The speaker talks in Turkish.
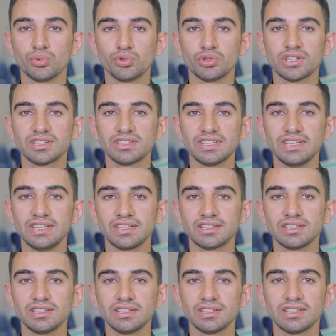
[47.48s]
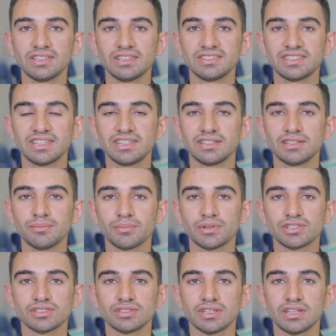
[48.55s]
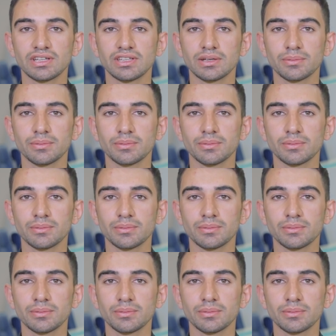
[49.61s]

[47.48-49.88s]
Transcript: Bunların ilki senenin başında